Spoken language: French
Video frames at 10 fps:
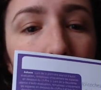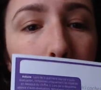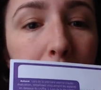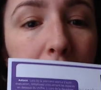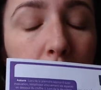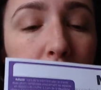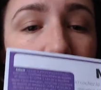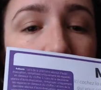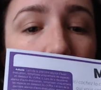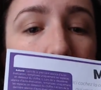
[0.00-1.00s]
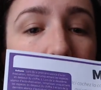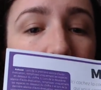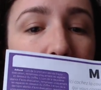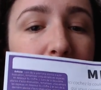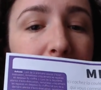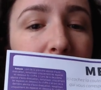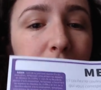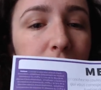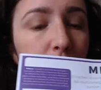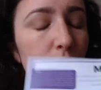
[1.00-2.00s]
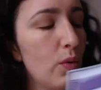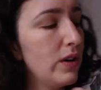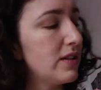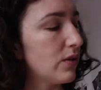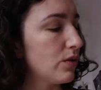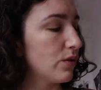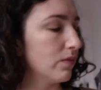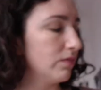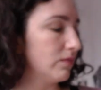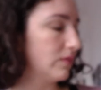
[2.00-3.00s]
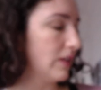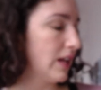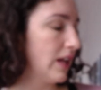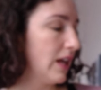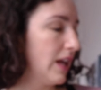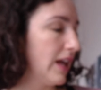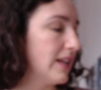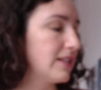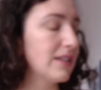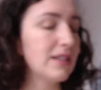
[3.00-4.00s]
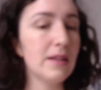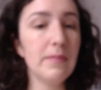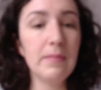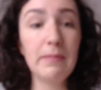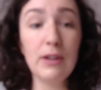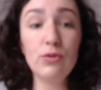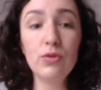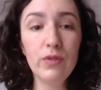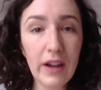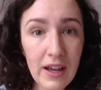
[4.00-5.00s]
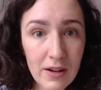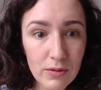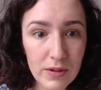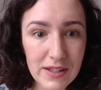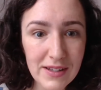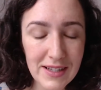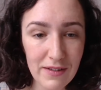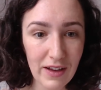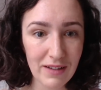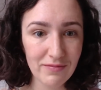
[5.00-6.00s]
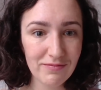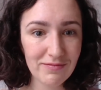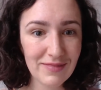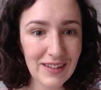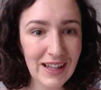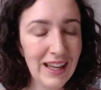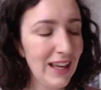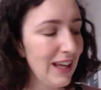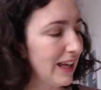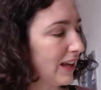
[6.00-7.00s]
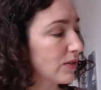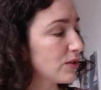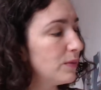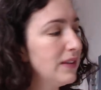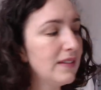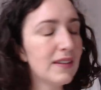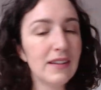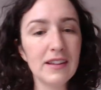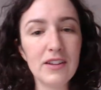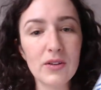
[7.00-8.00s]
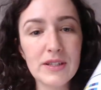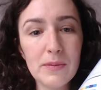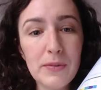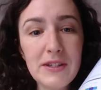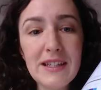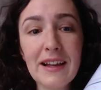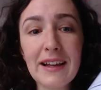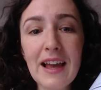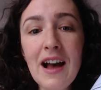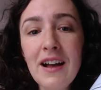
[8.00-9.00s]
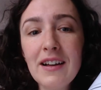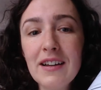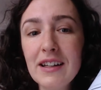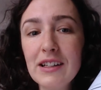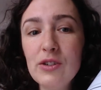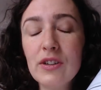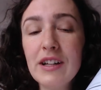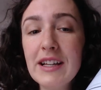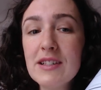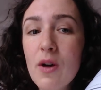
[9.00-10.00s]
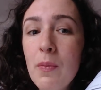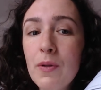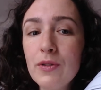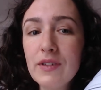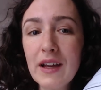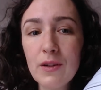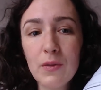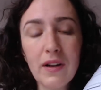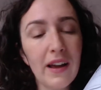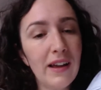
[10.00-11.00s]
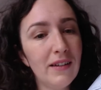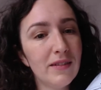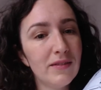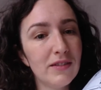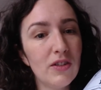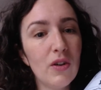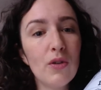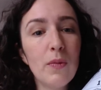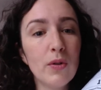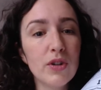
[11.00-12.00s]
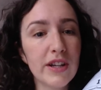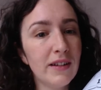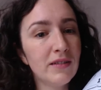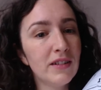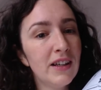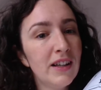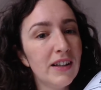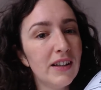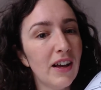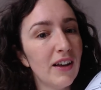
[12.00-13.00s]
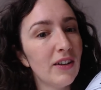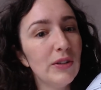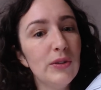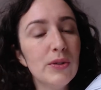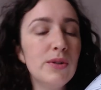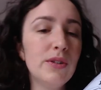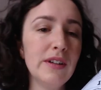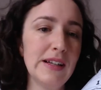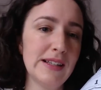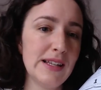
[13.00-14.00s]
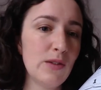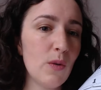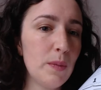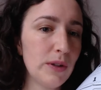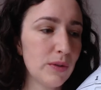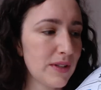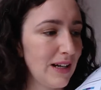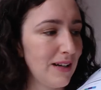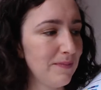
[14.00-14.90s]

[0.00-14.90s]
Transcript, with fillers: dans chaque compétence clé, où ils en sont. Est-ce que c'est pas du tout vrai ou est-ce que c'est vrai Et ensuite, dans ce petit encart, il donne l'exemple très concret dans le projet euh, de euh, cette compétence-là.